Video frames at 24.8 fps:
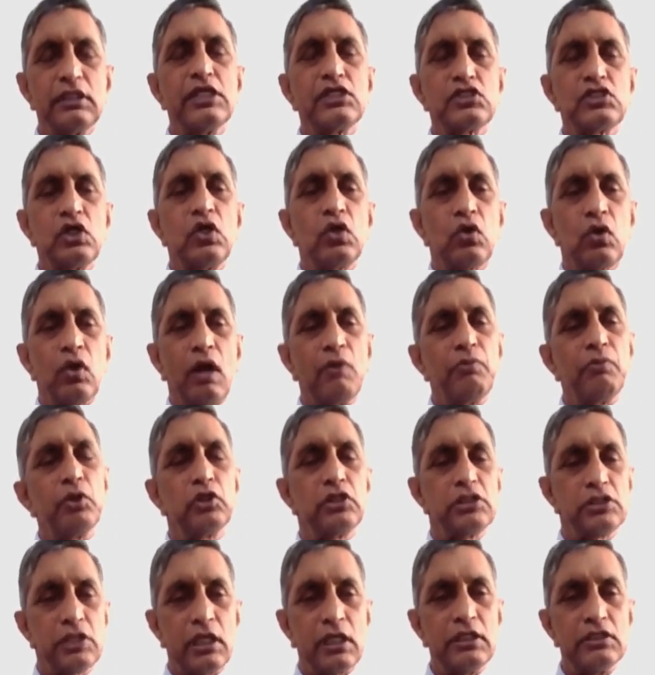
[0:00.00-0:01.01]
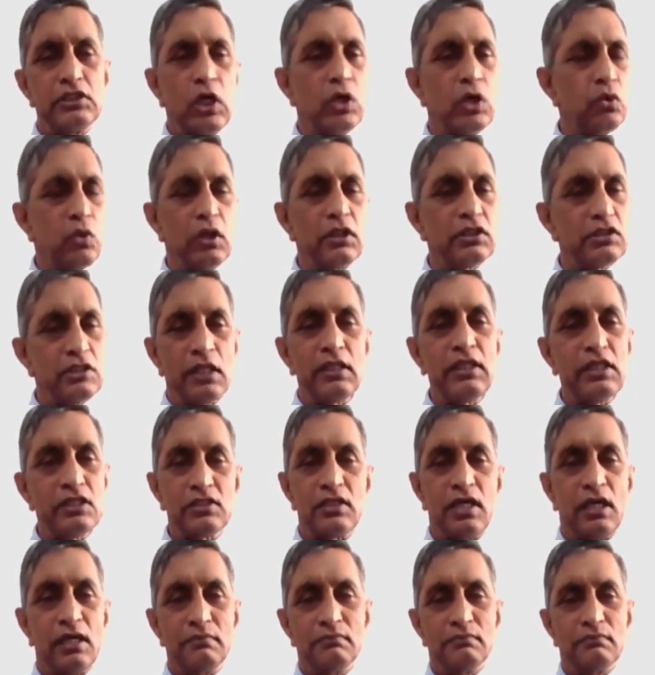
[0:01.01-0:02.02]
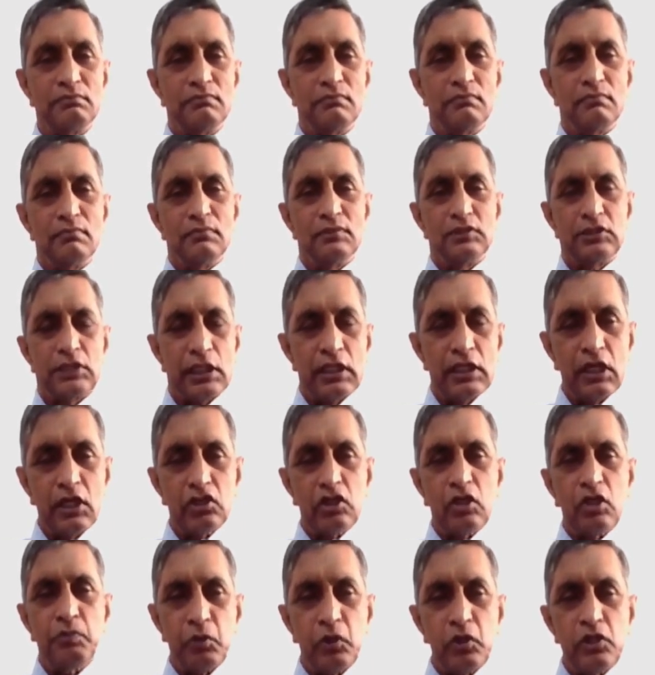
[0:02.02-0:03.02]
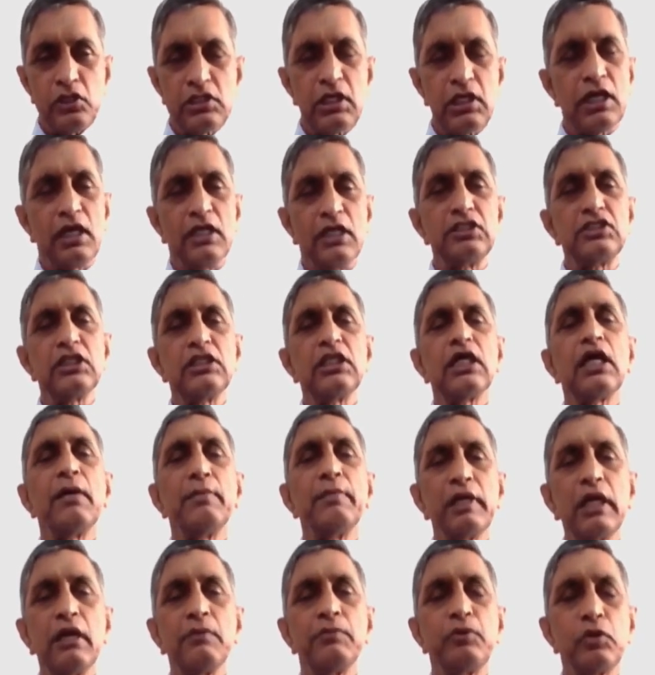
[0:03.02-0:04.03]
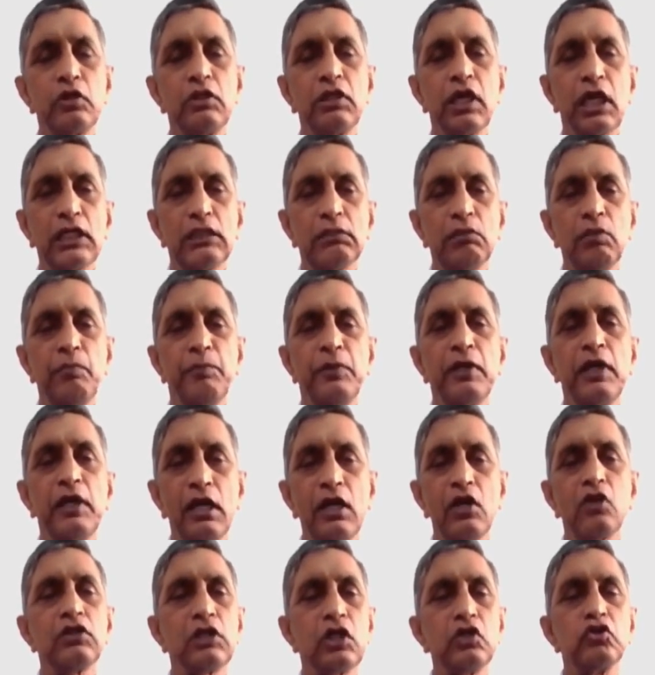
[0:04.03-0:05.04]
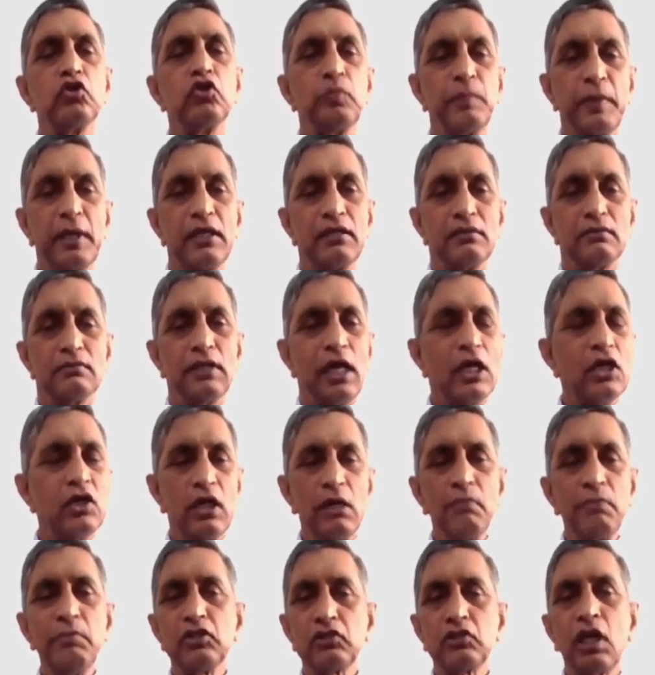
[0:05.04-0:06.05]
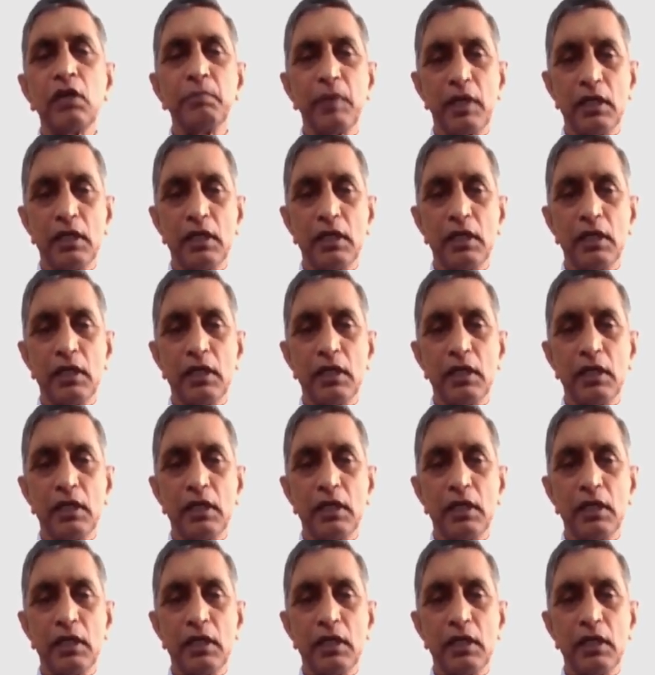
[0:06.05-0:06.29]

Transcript: ఈ దేశంలో అభివృద్ధి సాధించాం అనుకున్న సాధించాలి చైనాతో పోలిస్తే ఖచ్చితంగా మన అభివృద్ధి గత ముప్పై ఏళ్ళలో దిగజొలిపాయి దానిలో ఏమాత్రం